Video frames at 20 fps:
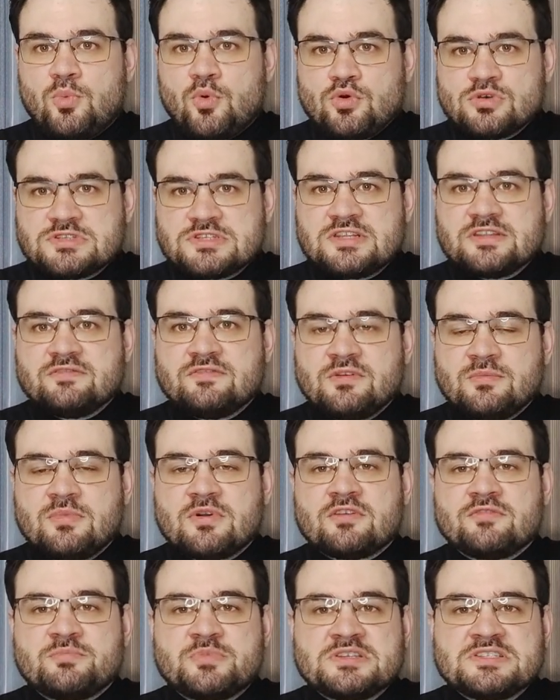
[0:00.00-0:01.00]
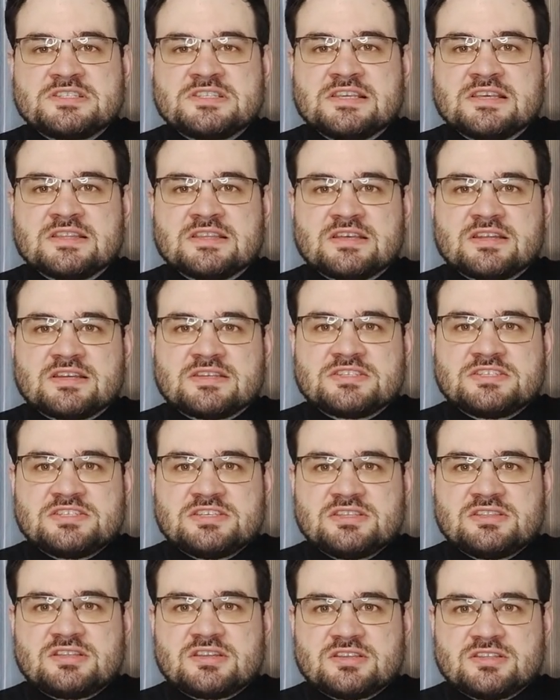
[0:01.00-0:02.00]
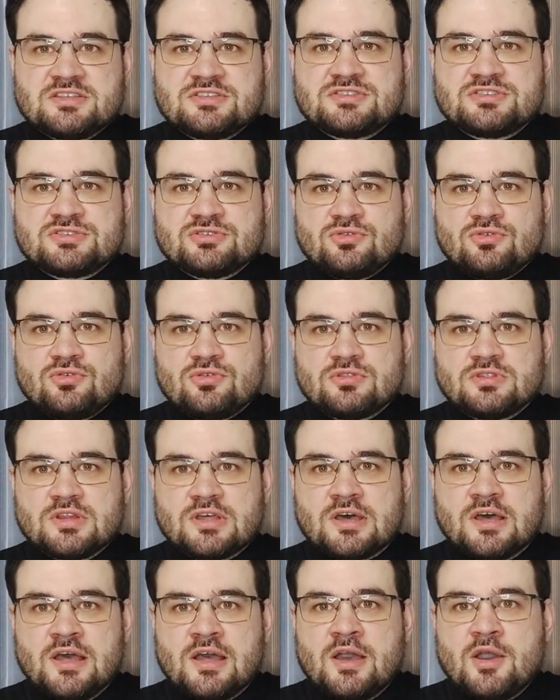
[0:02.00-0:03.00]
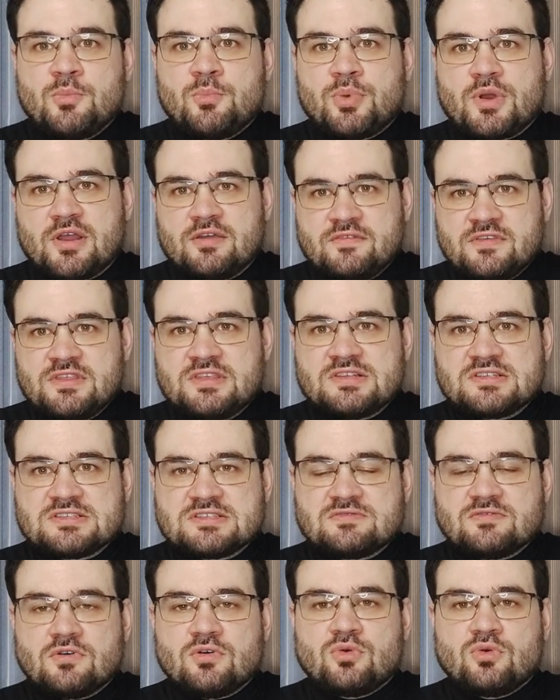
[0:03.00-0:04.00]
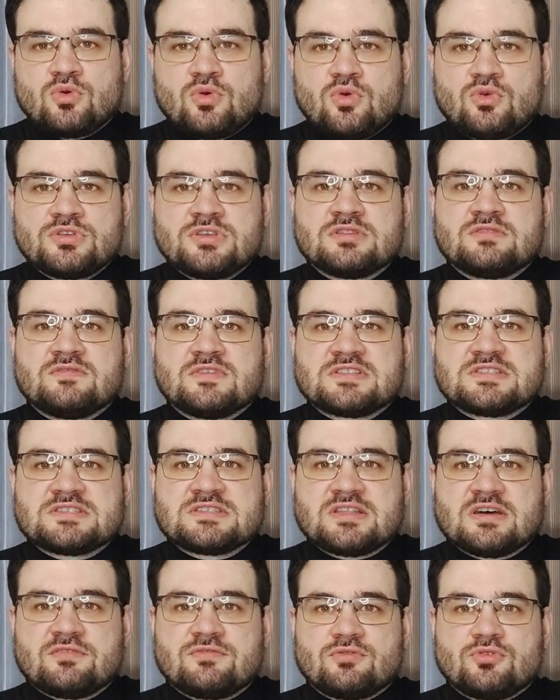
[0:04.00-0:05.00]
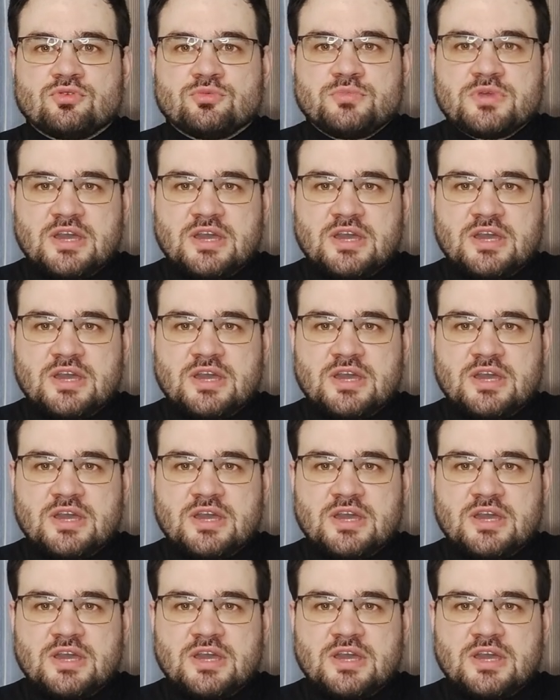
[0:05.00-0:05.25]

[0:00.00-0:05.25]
После выборов президента России традиционно правительство уходит в отставку.